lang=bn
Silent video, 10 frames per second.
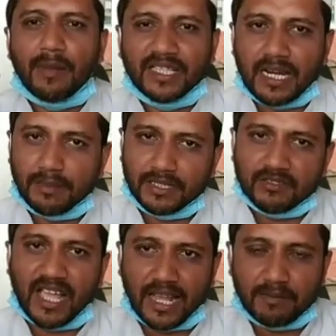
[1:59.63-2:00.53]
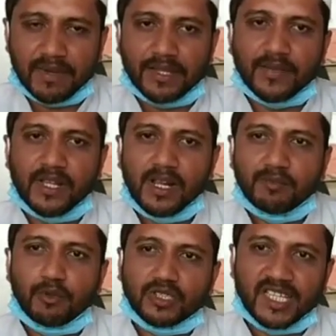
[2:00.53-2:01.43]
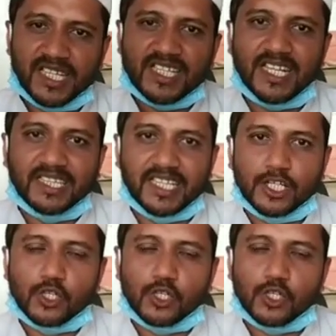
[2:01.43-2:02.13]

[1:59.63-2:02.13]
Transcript: আমাদের আবেদন থাকবে প্রত্যেকেই যাতে